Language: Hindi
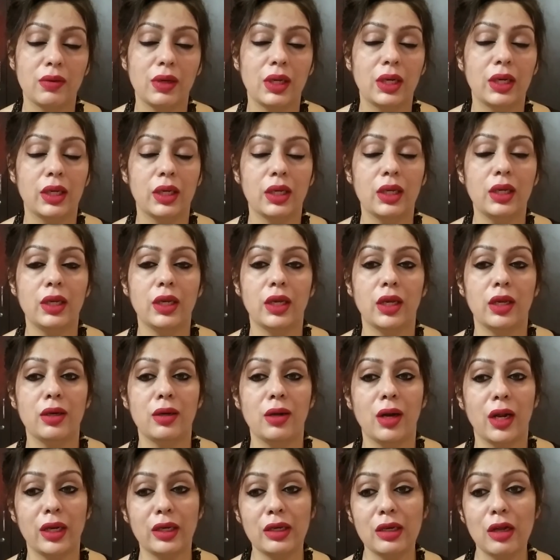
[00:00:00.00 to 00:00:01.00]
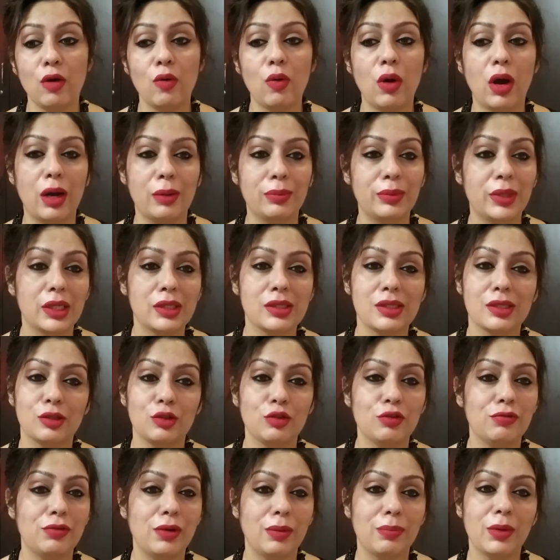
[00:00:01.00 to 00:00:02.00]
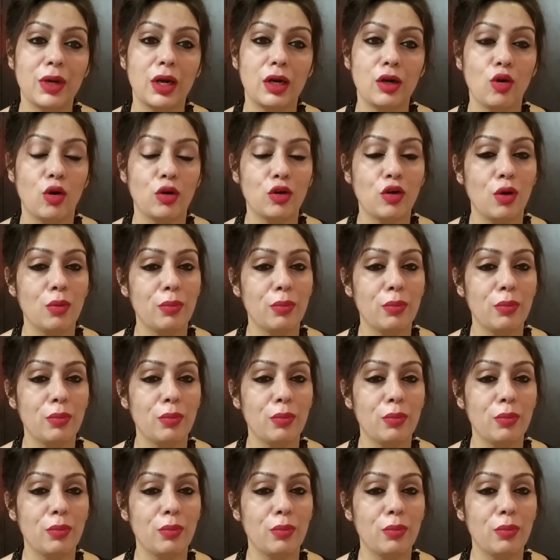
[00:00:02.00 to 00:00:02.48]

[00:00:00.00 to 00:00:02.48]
वाले हैं लेकिन राइट नाउ आप देख सकते हो फ्लिपकार्ट